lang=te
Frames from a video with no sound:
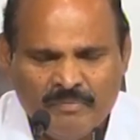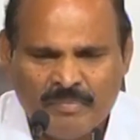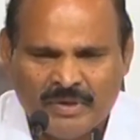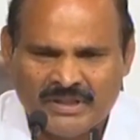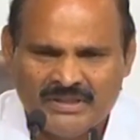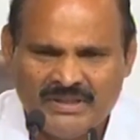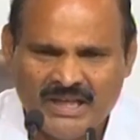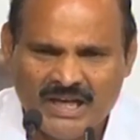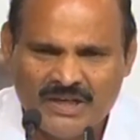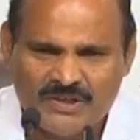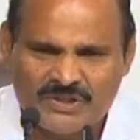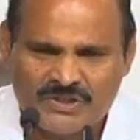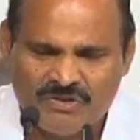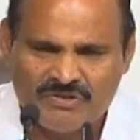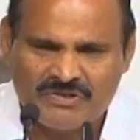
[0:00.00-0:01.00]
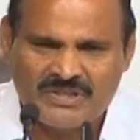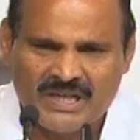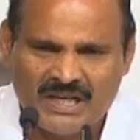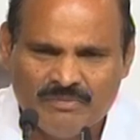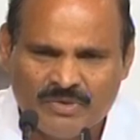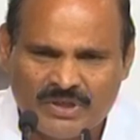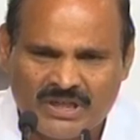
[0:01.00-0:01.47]
పద్నాలుగు
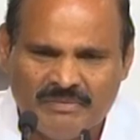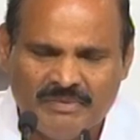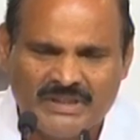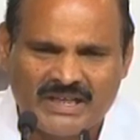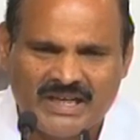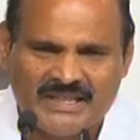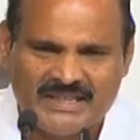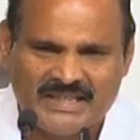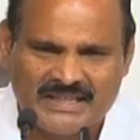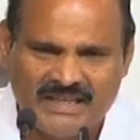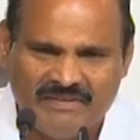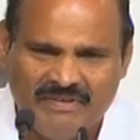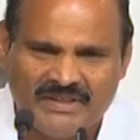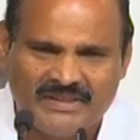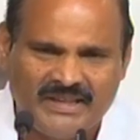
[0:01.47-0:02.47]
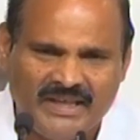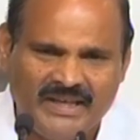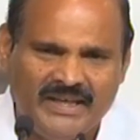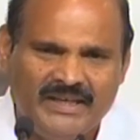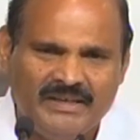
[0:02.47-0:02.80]
సంవత్సరాలు ముఖ్యమంత్రిగా చేసిన వ్యక్తి